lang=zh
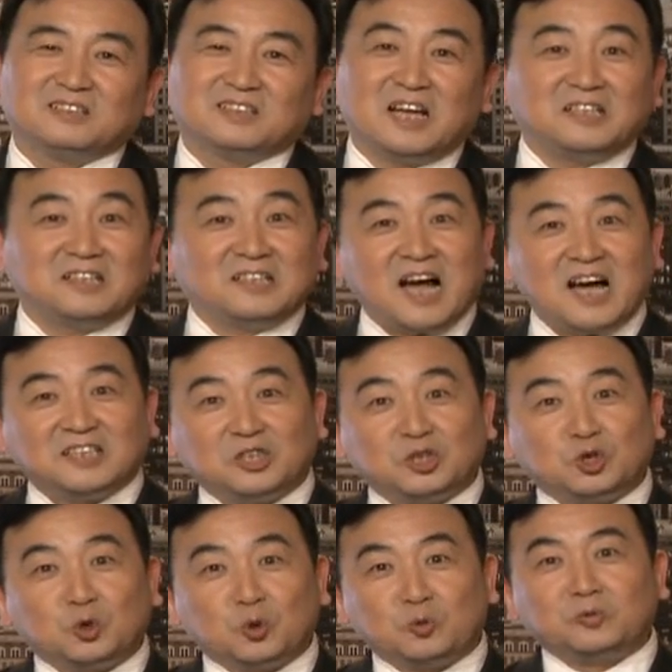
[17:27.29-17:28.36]
但他是
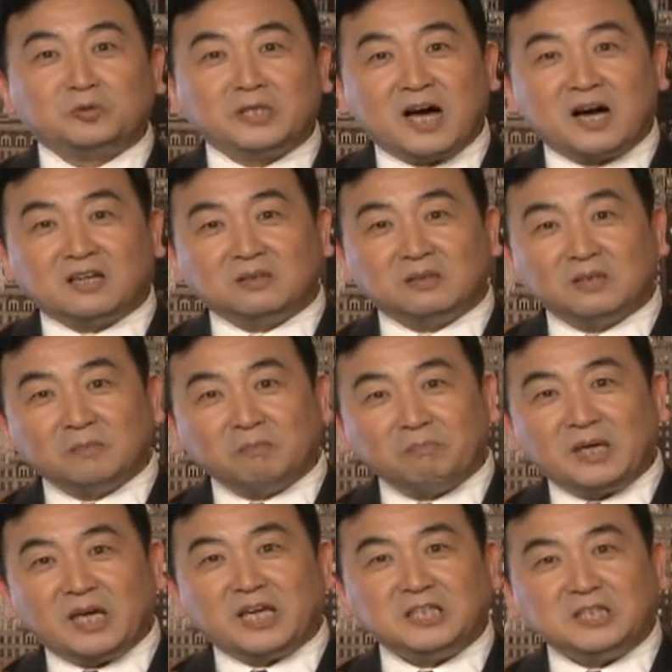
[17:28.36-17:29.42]
中央
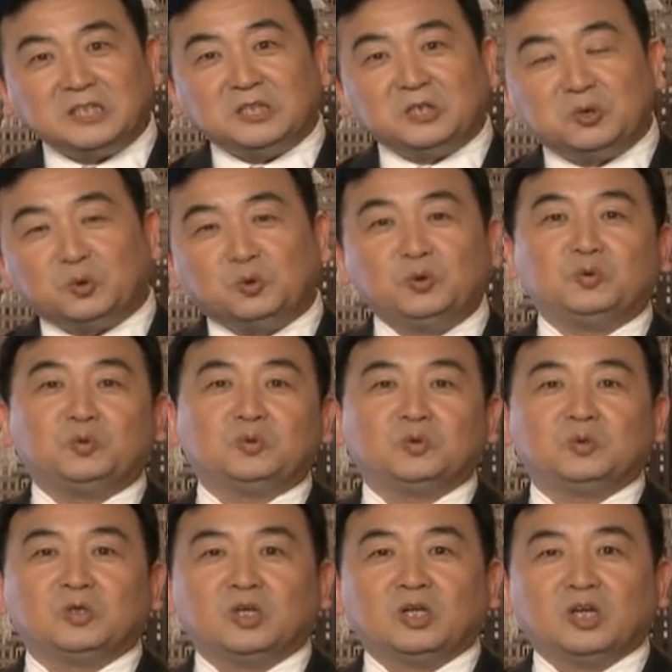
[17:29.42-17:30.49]
编译局，
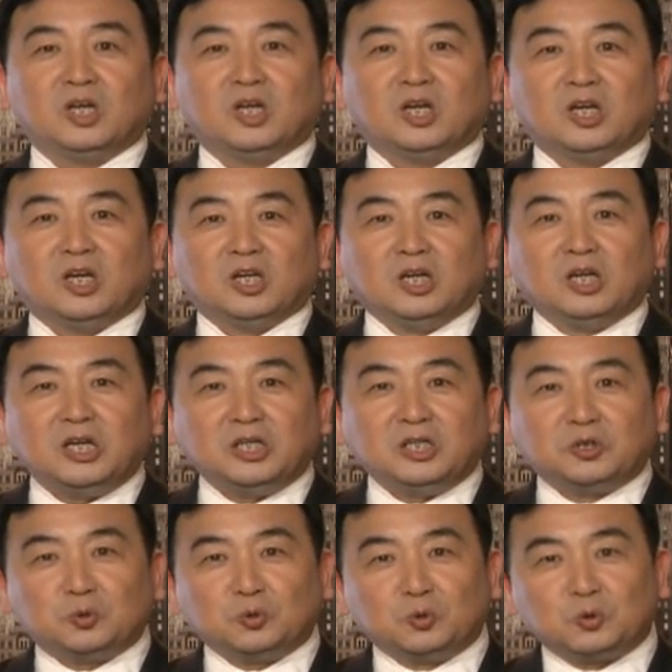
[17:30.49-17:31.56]

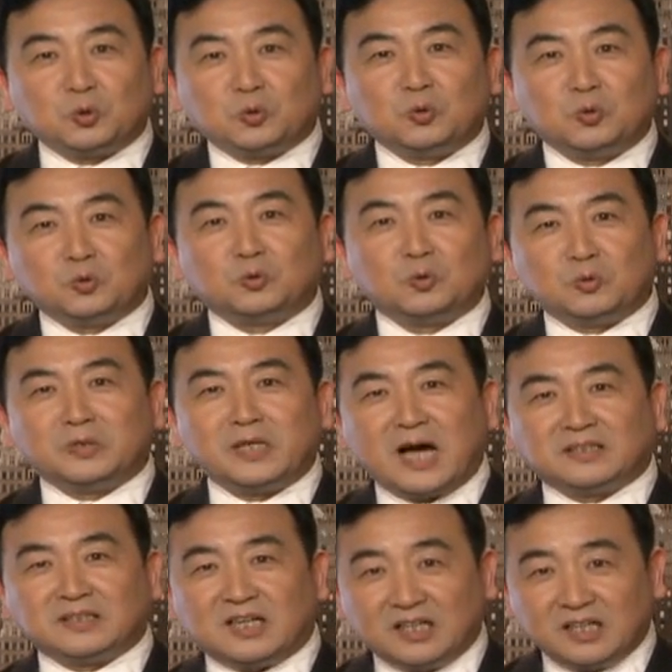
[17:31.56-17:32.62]
隶属中共中
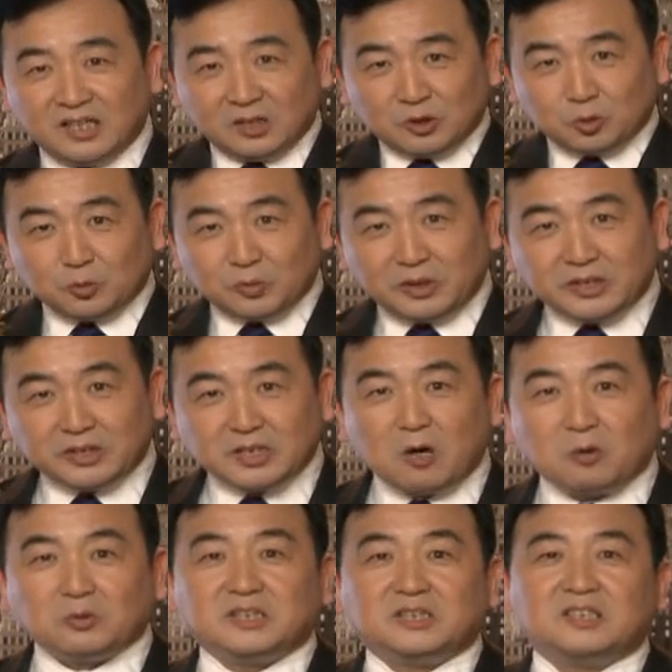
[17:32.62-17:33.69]
央的最
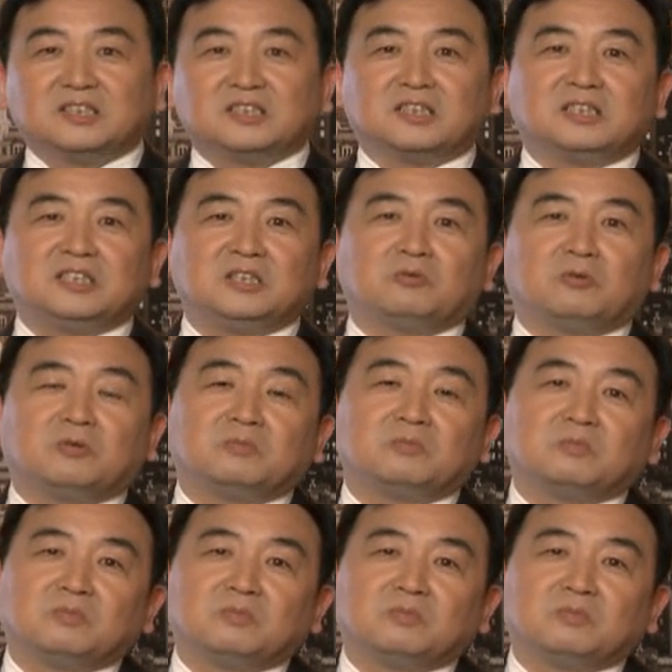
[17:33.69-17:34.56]
高的行政机构。